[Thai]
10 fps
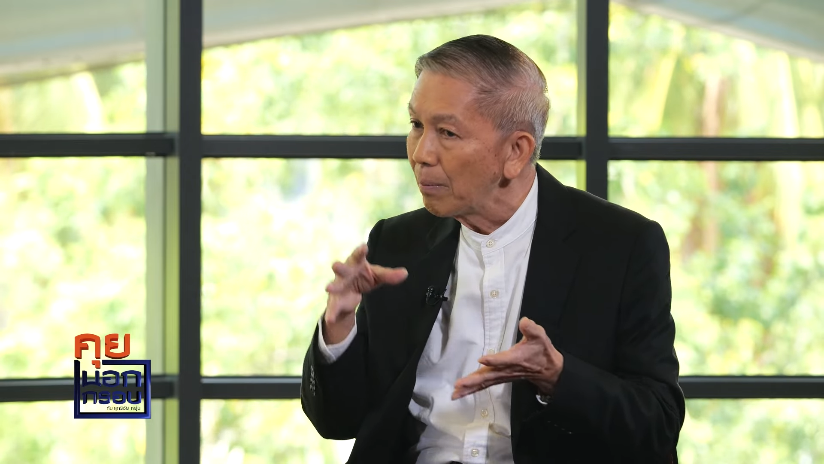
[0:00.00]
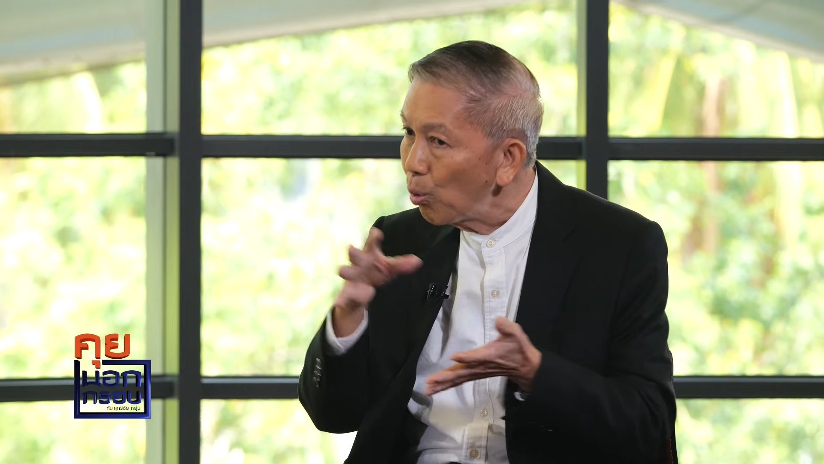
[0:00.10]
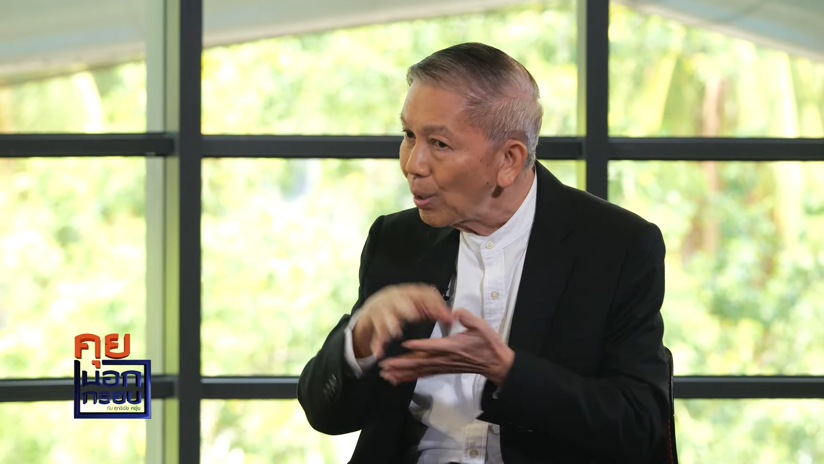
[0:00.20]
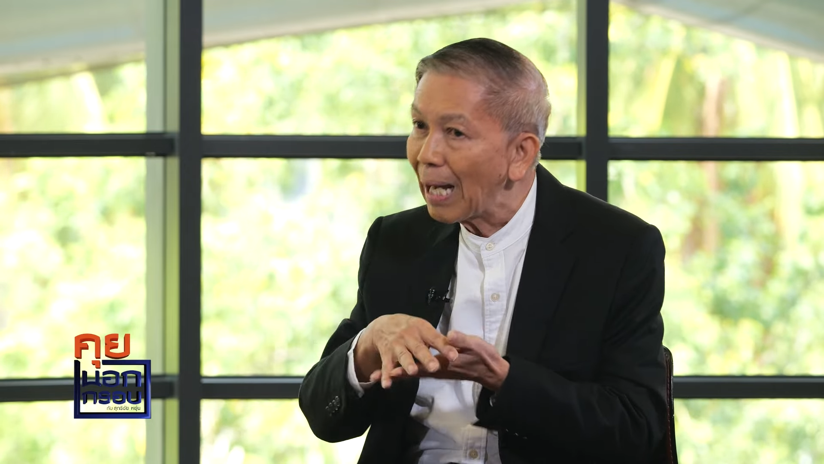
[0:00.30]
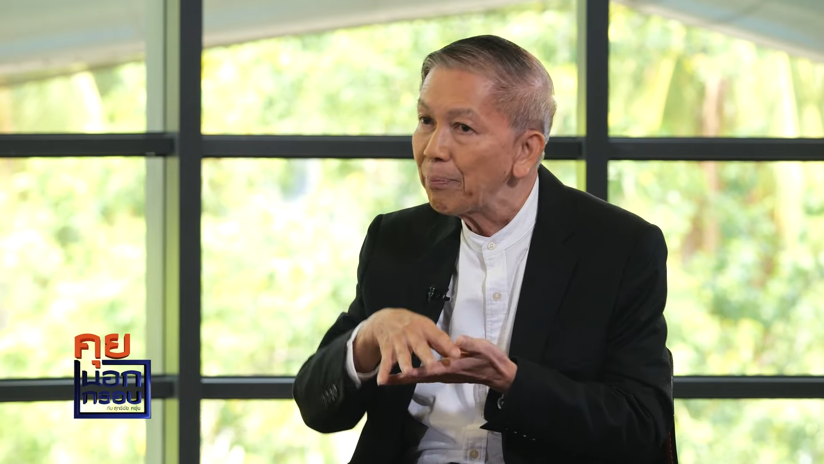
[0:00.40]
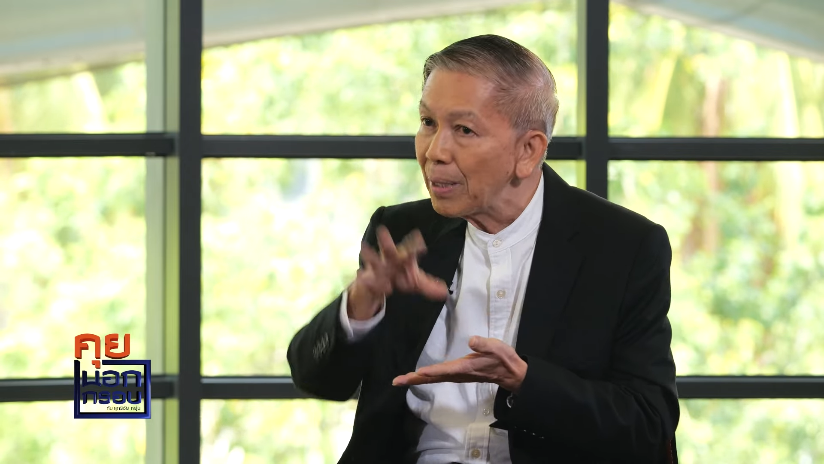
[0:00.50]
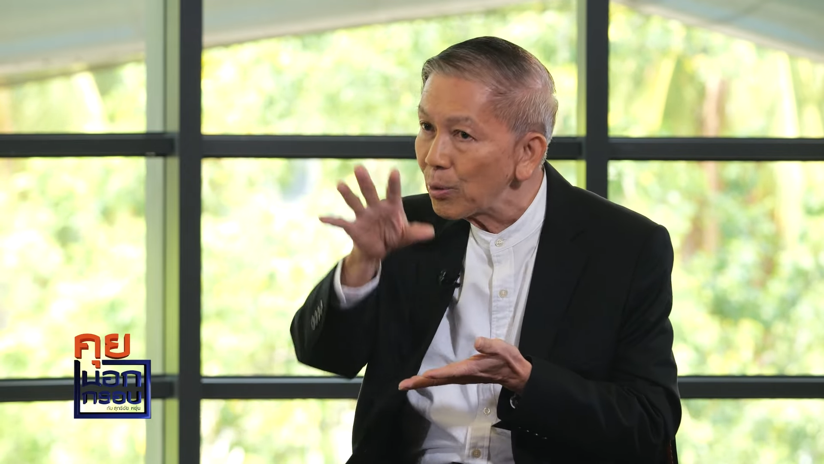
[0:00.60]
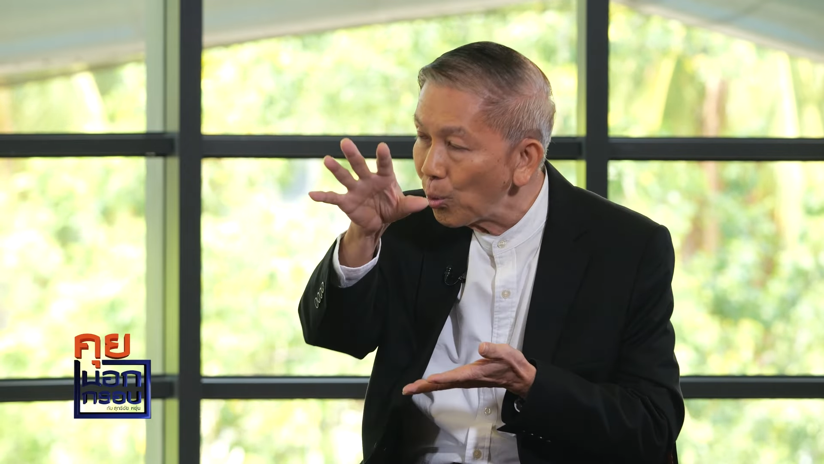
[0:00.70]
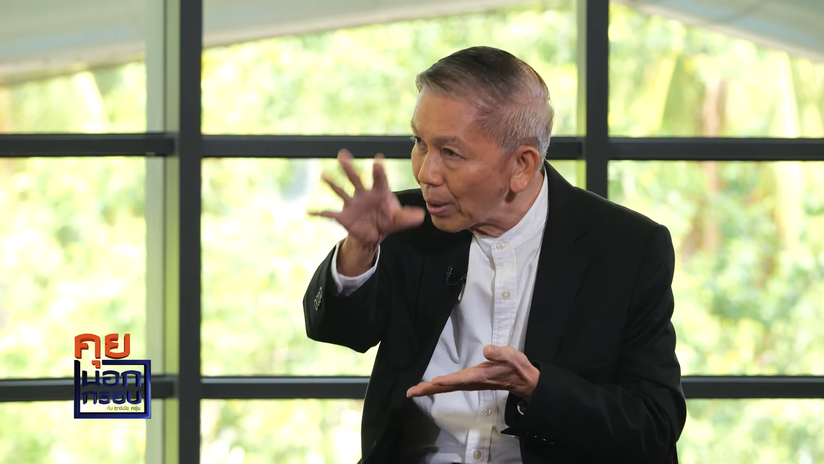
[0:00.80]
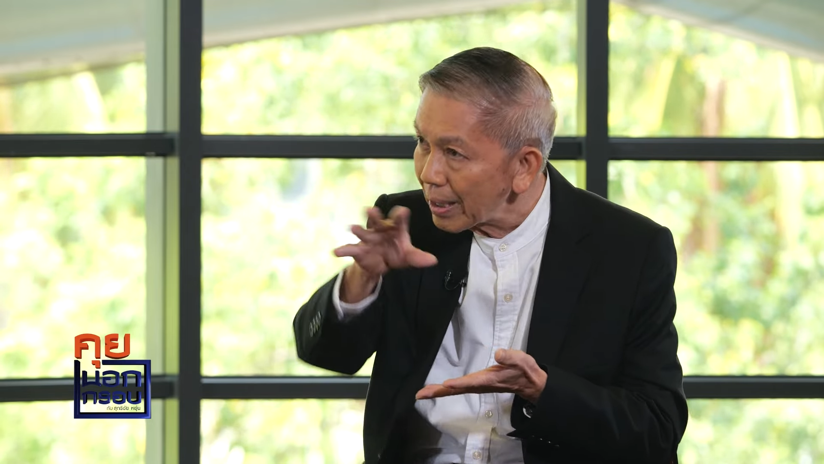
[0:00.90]
ผู้รับแล้ว
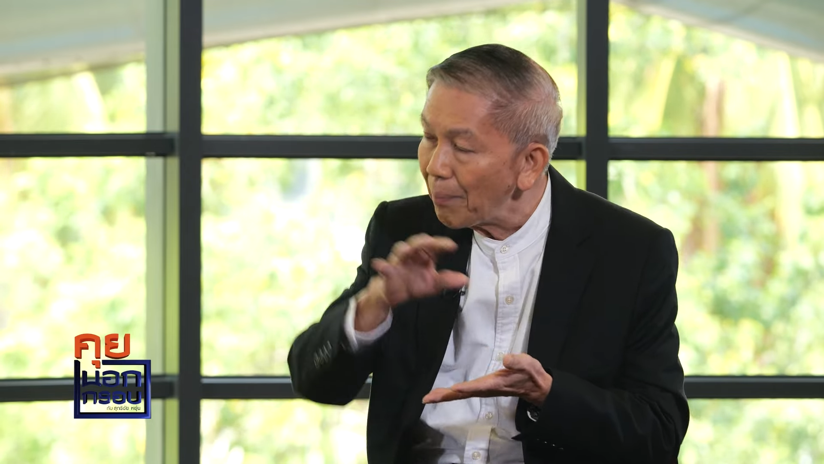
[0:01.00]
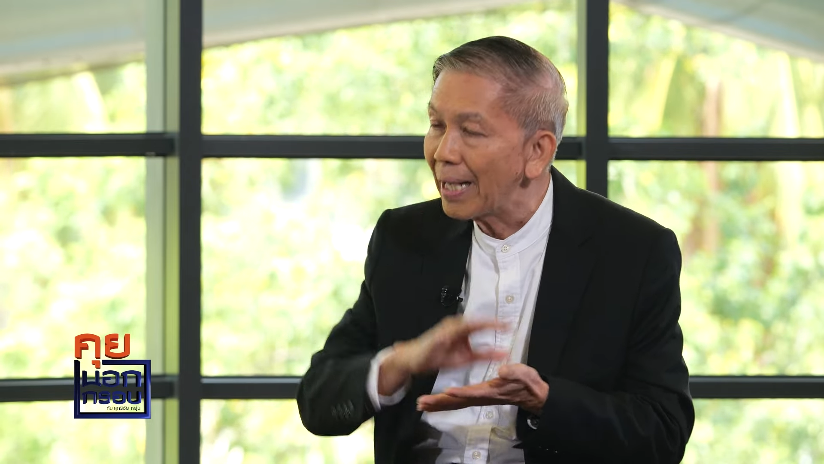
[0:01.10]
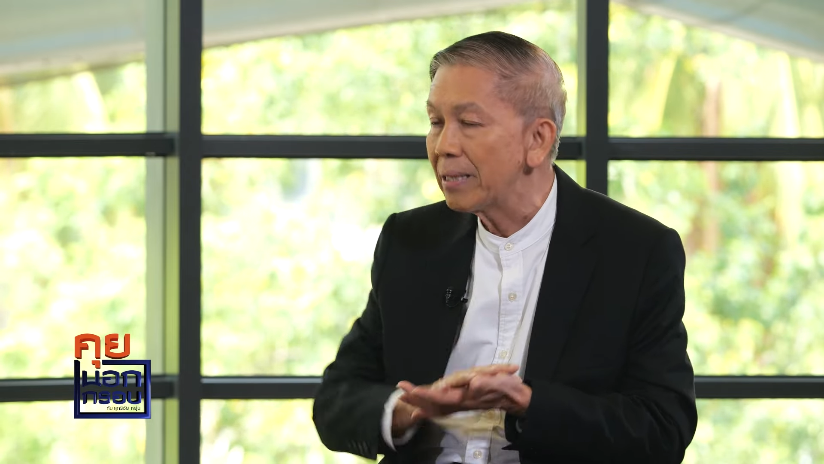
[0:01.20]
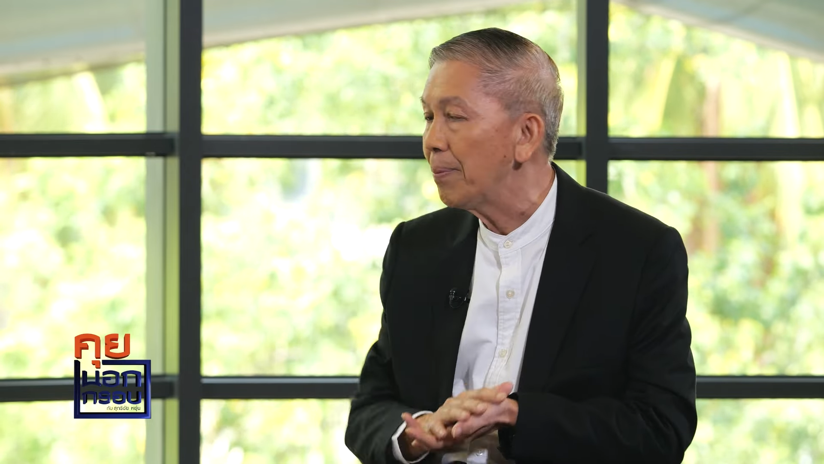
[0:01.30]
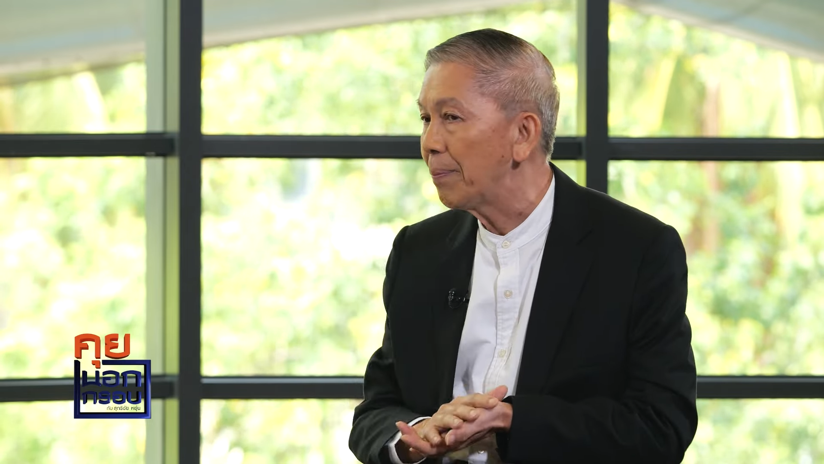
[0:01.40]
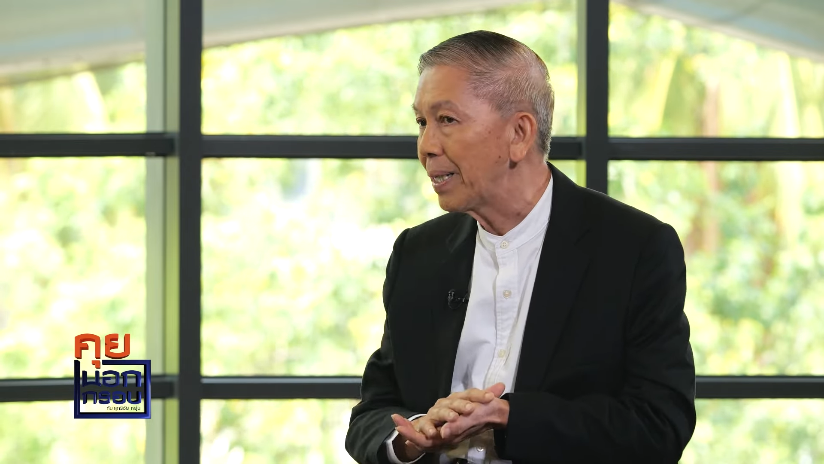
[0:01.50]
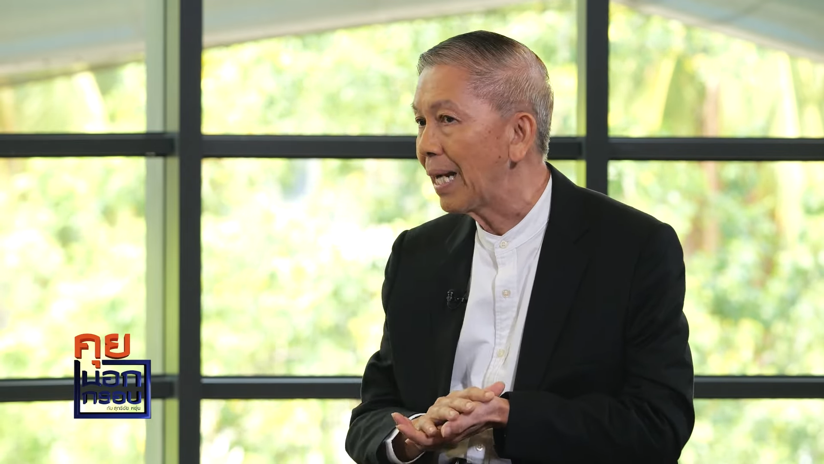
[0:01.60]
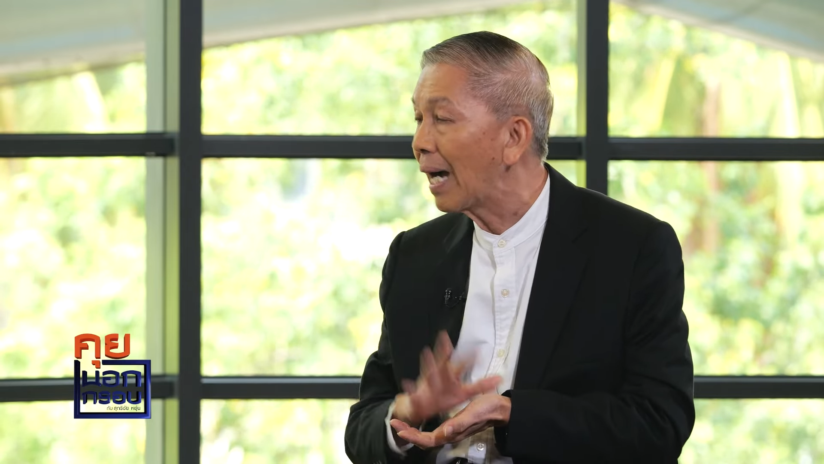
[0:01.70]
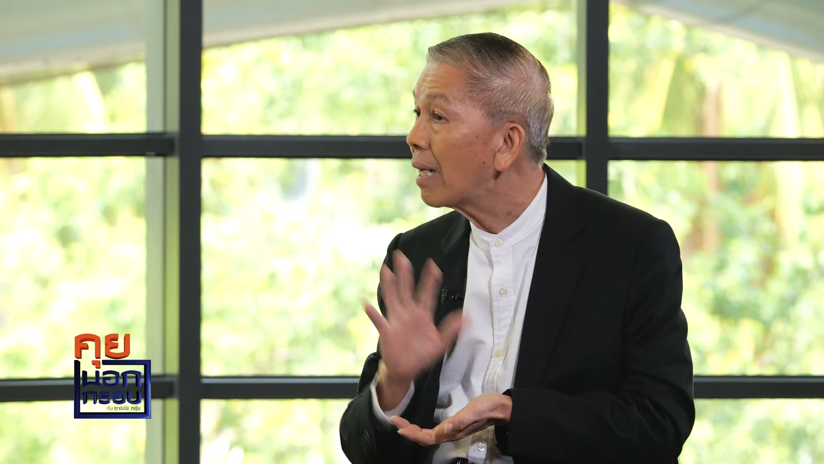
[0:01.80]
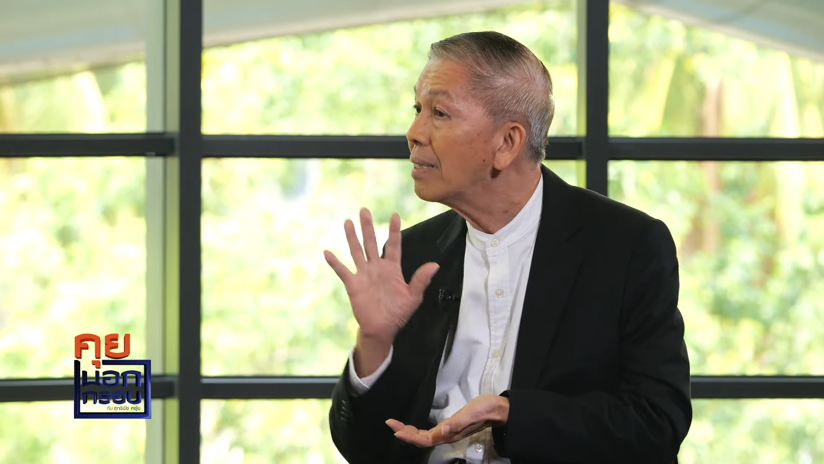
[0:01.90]
ตัวรัฐบาลที่เป็นปัญ
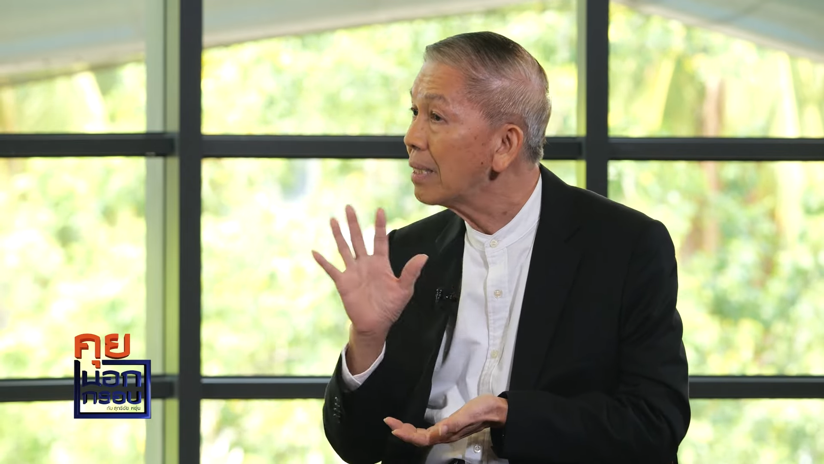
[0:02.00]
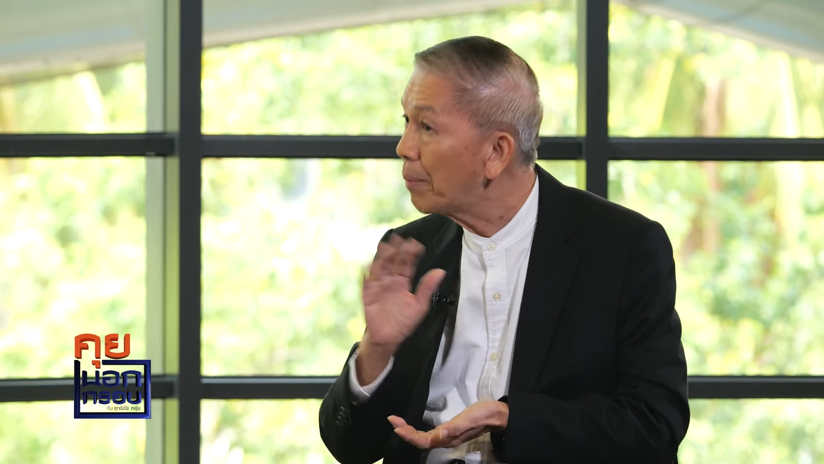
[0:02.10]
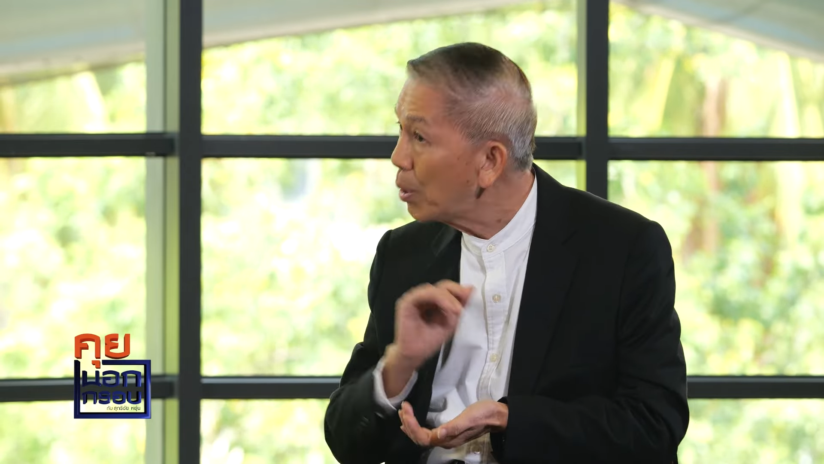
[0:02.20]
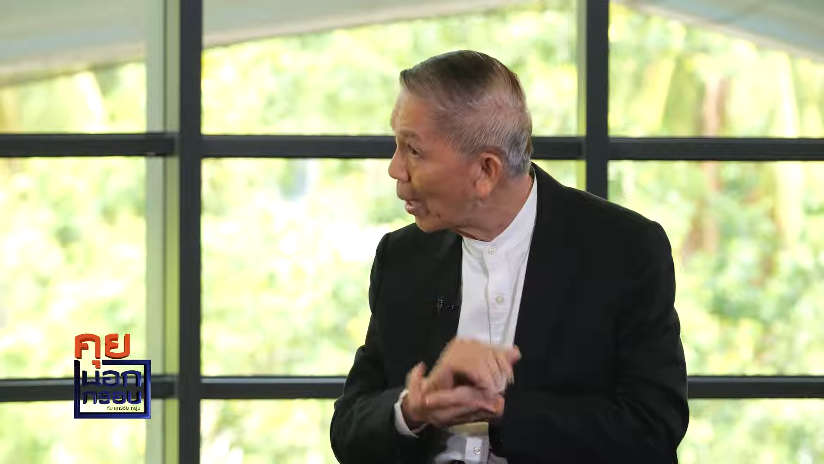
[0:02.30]
หาก็จะไม่